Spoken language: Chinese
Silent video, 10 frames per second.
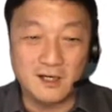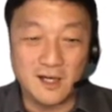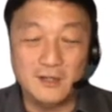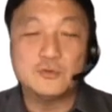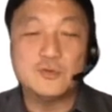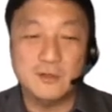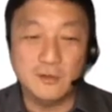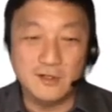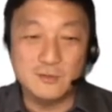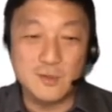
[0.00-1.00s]
还有最后
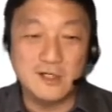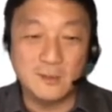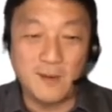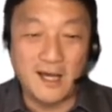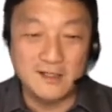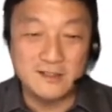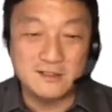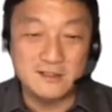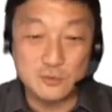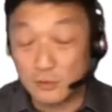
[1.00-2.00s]
一个最可怕的一件
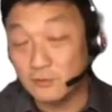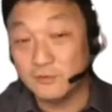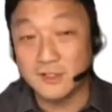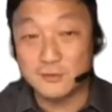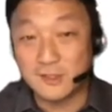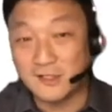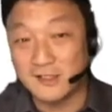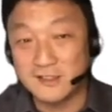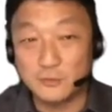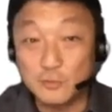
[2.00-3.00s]
事，做空就可以赚大
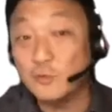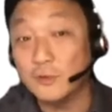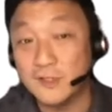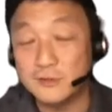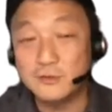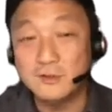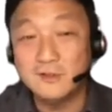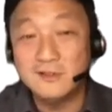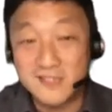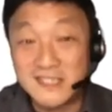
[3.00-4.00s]
钱。如果你
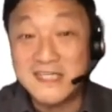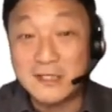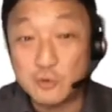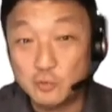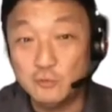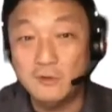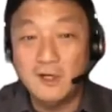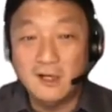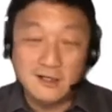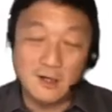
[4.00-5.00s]
今年初
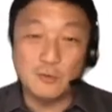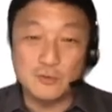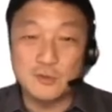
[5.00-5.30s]
跟我说